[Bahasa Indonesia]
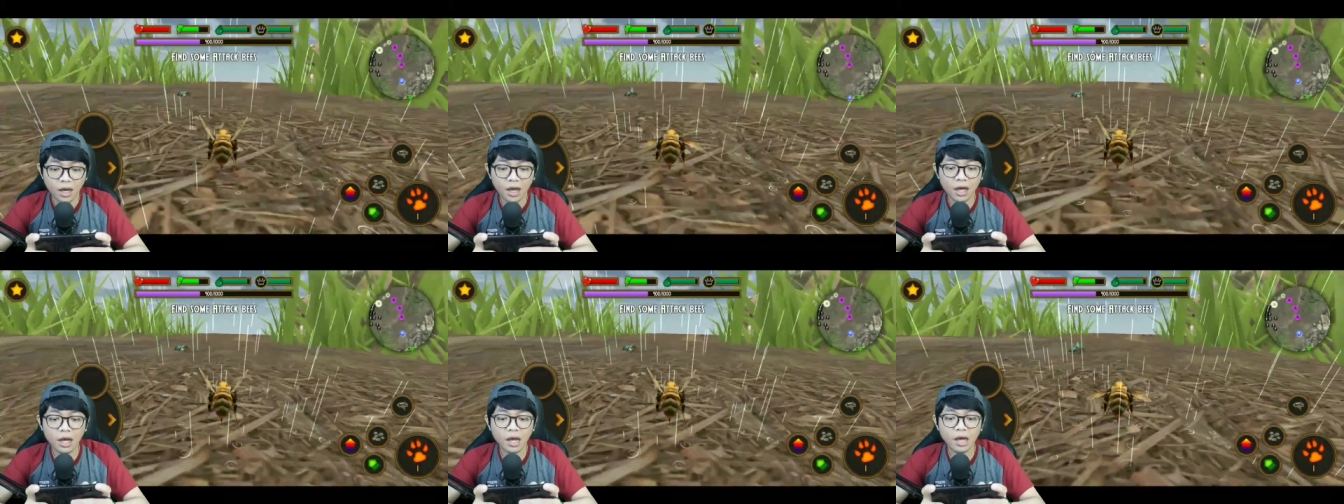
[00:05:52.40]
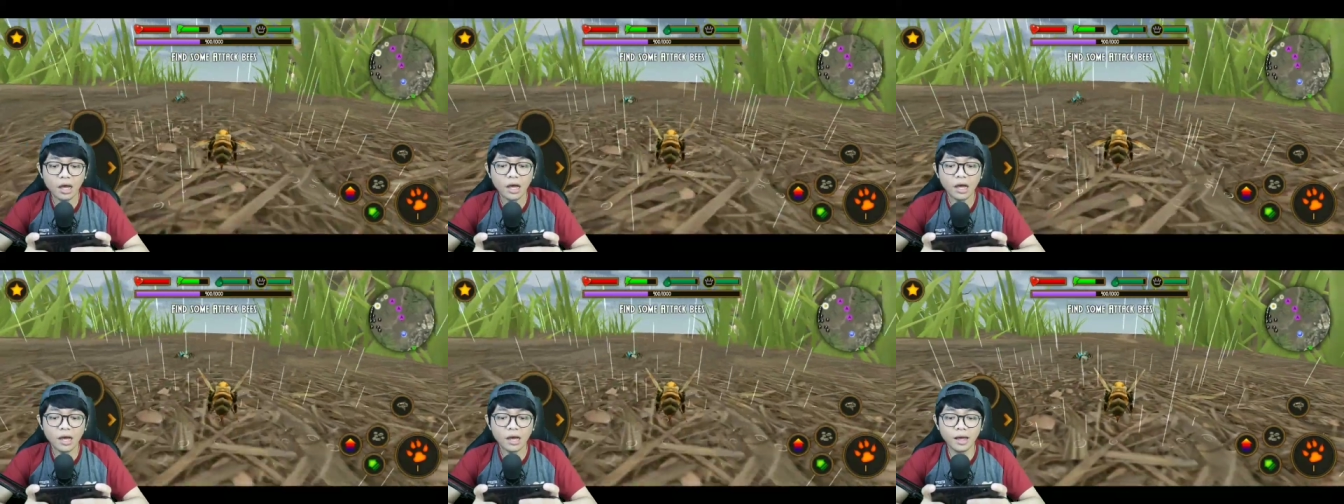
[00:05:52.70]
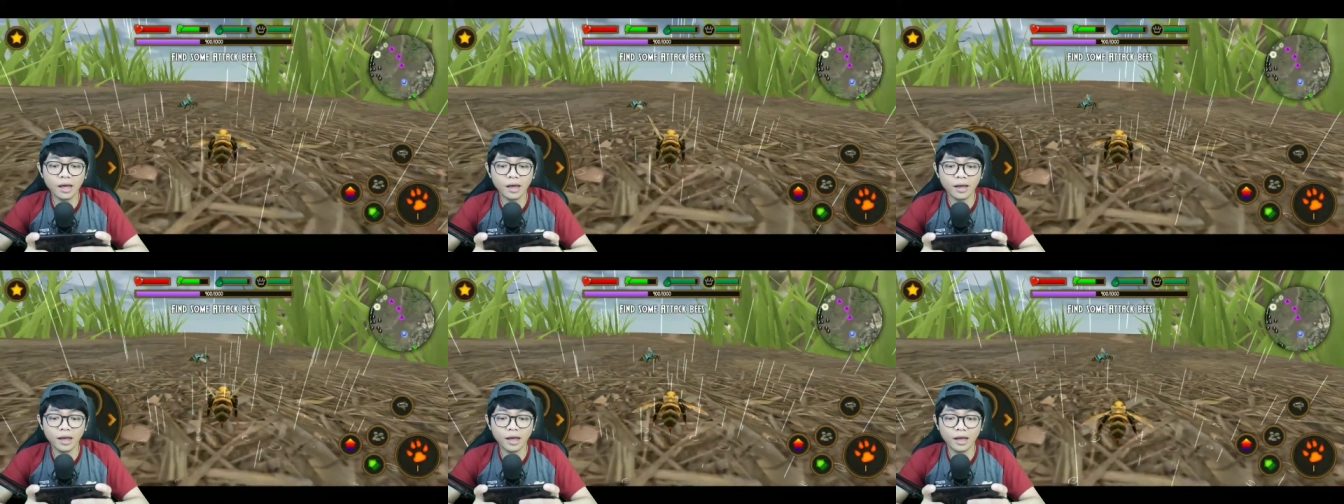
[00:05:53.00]

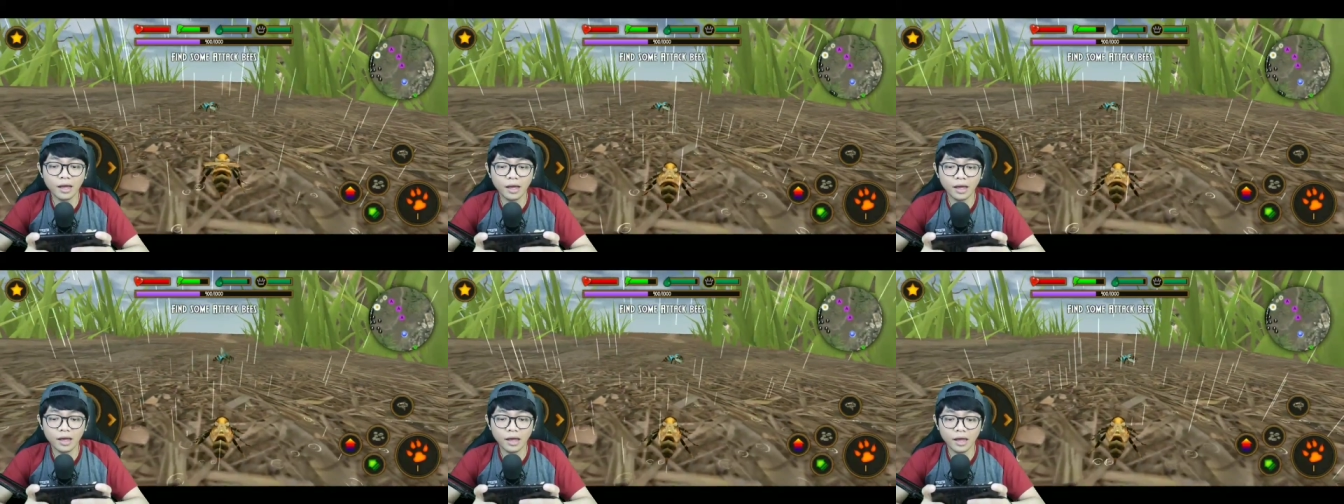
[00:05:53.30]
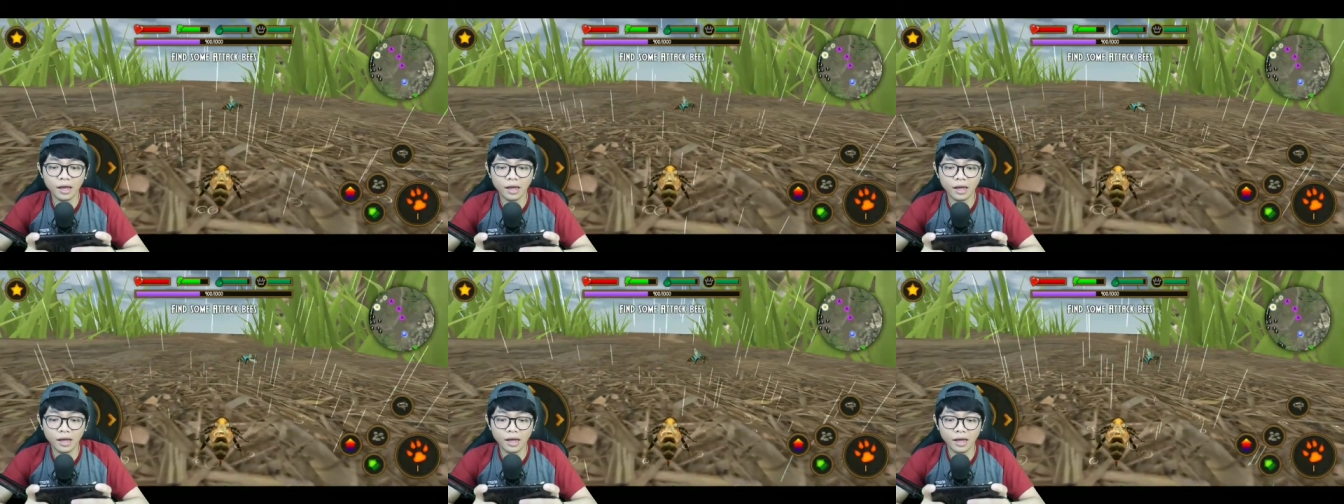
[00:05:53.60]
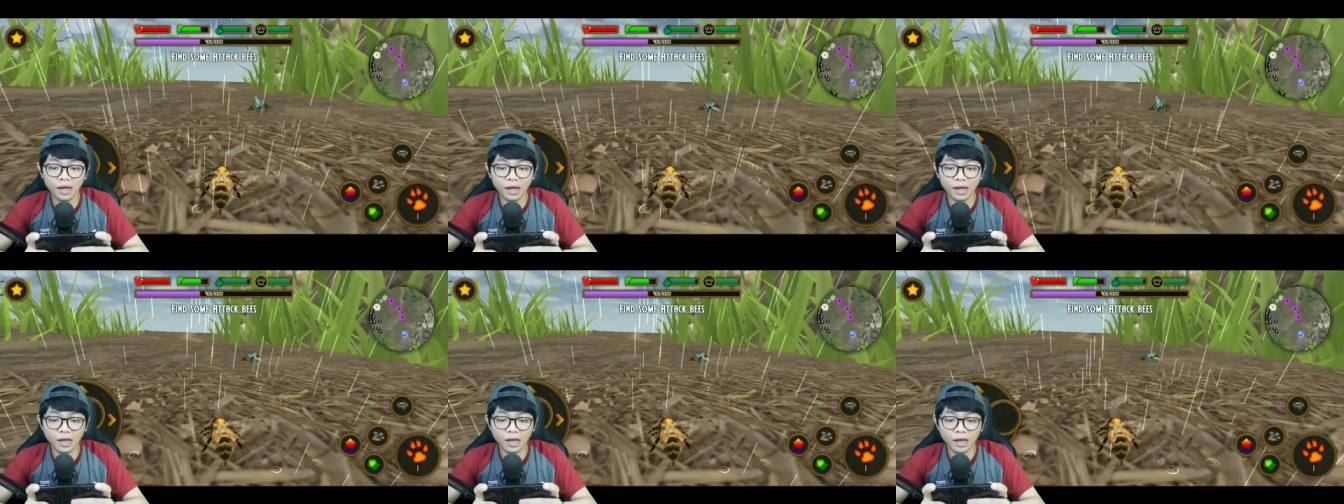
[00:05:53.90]
Ah.
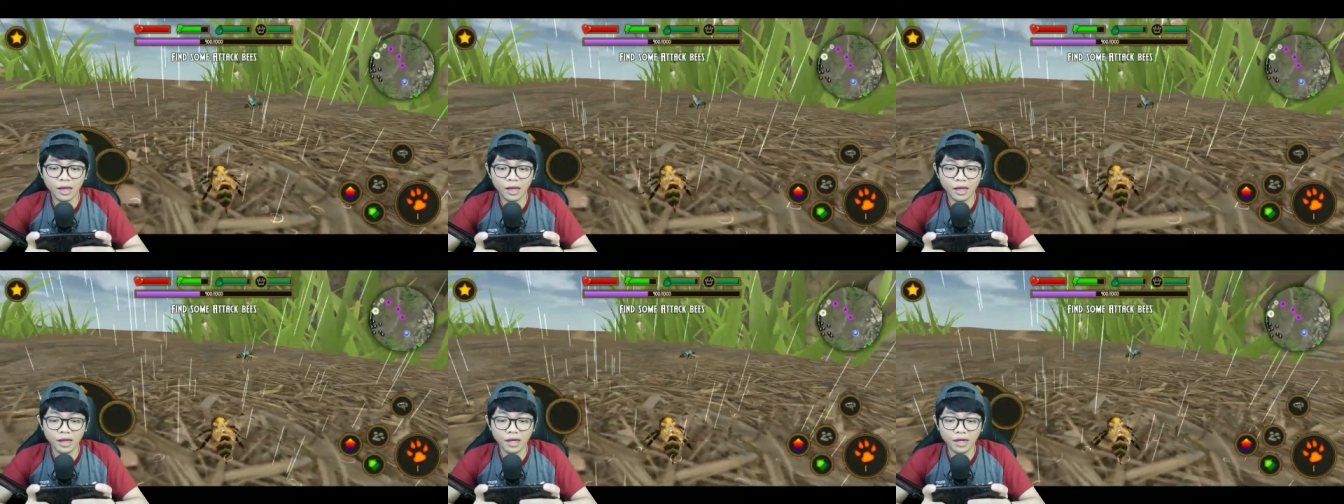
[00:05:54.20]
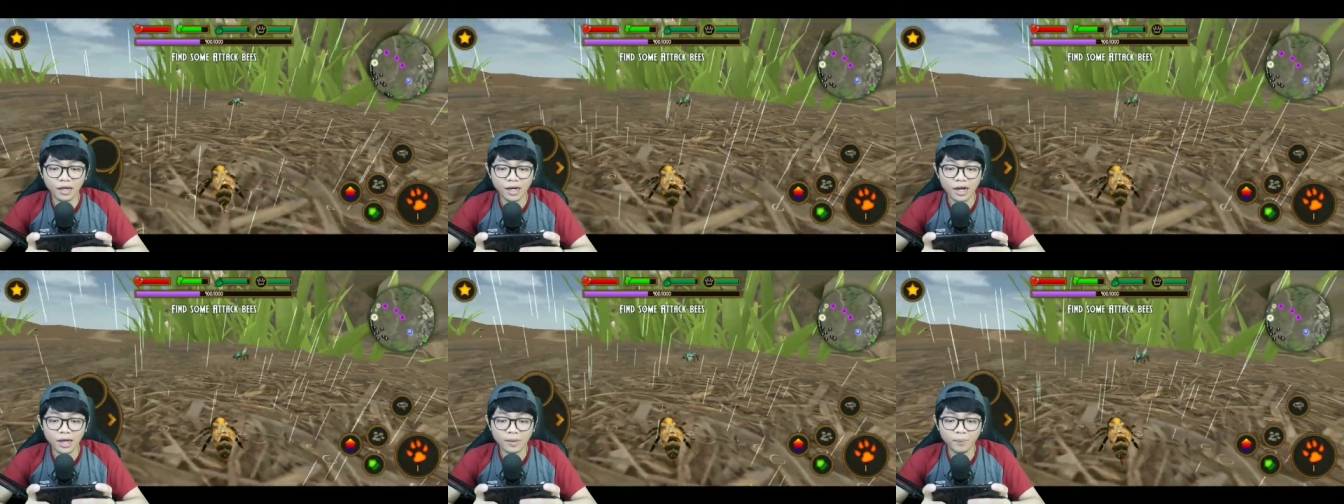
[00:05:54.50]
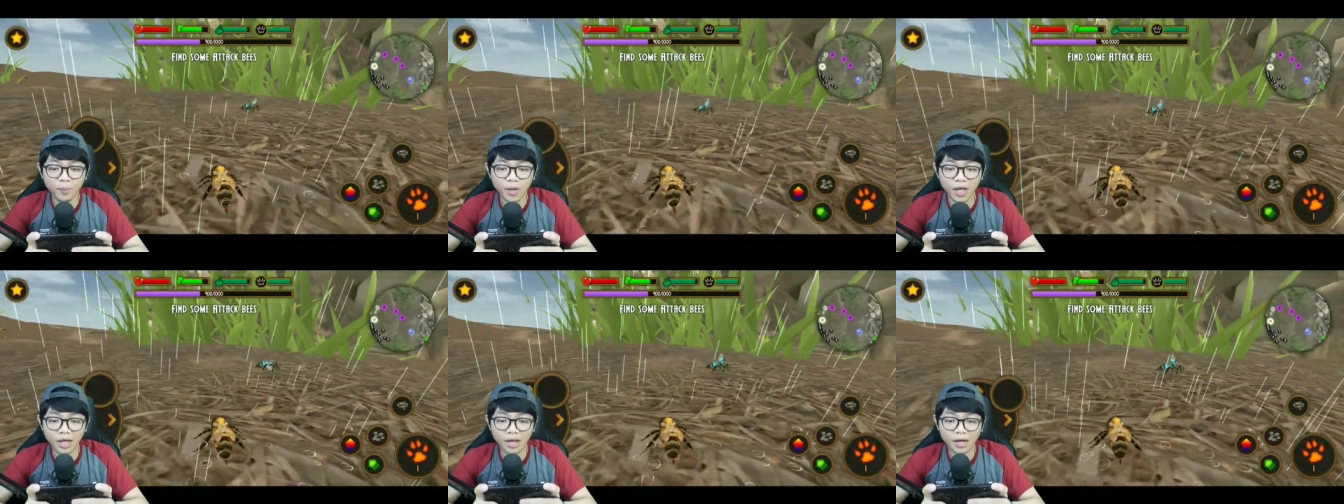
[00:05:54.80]

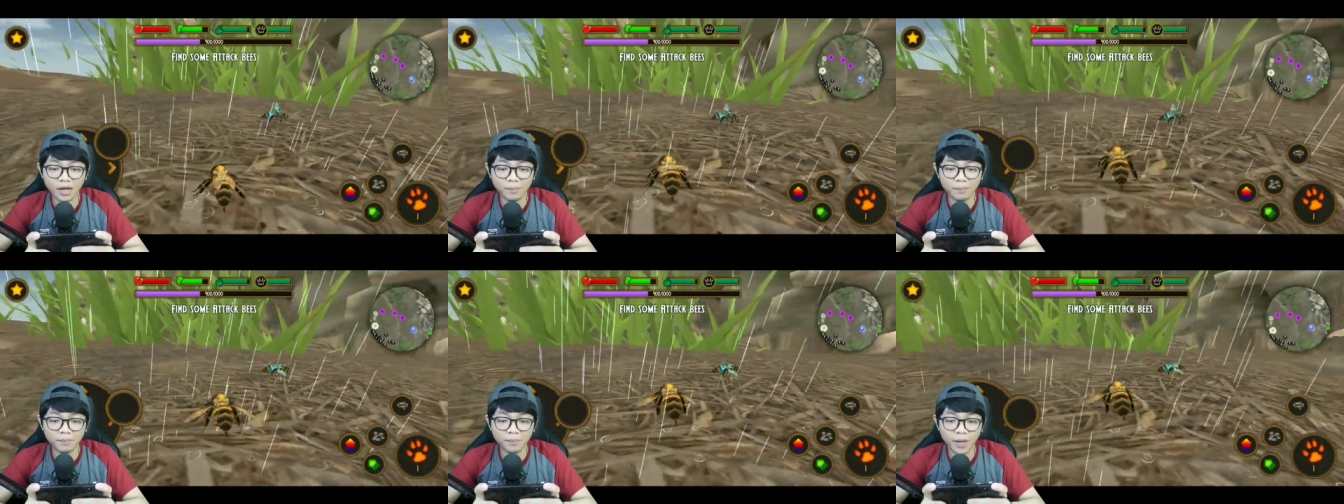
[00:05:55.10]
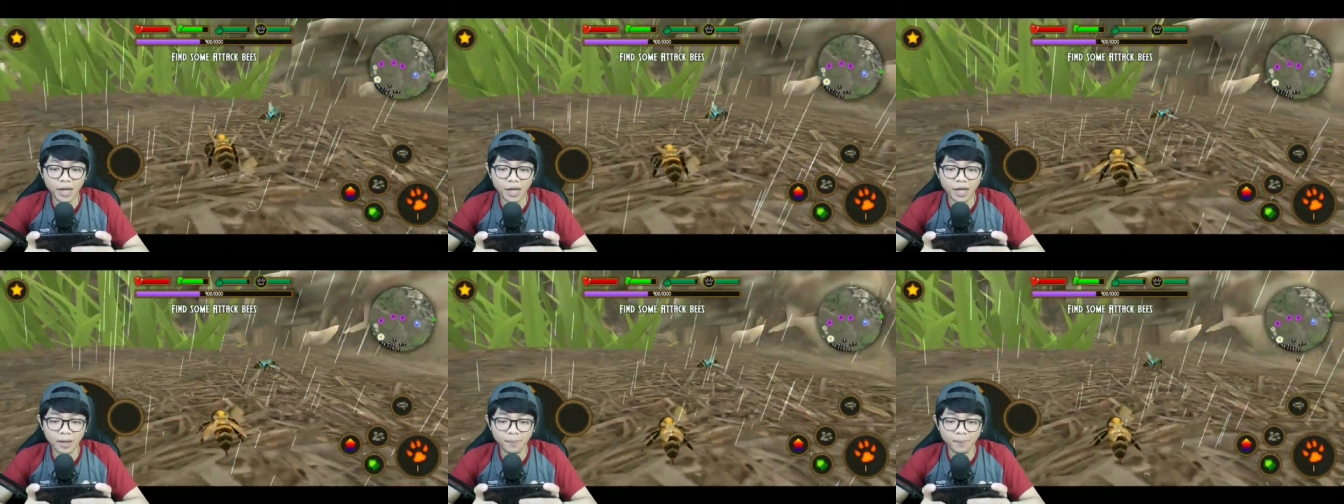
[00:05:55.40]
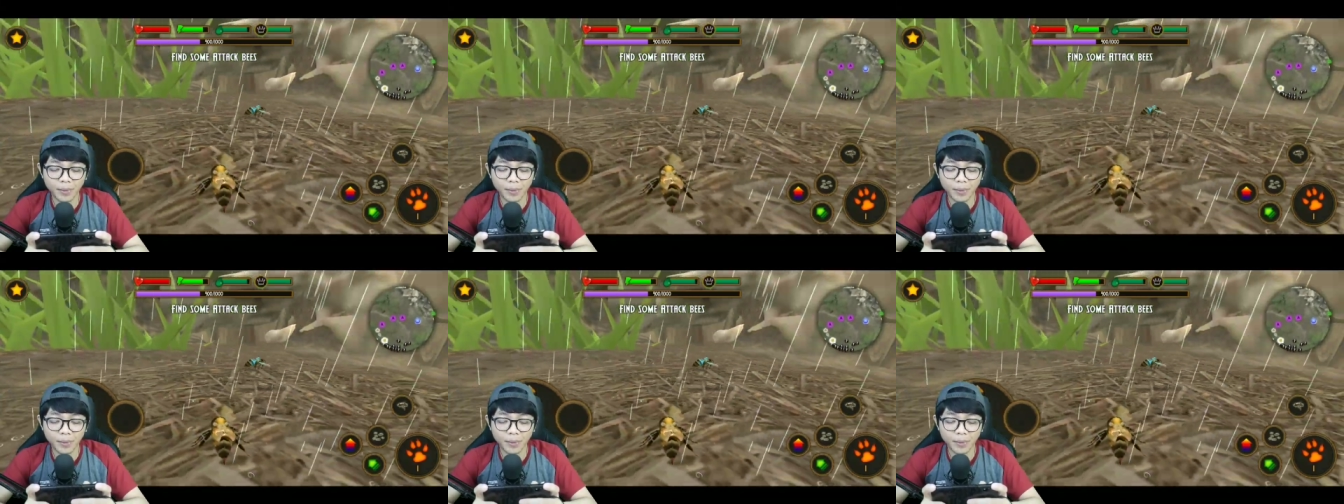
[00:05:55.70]
Kenapa lebah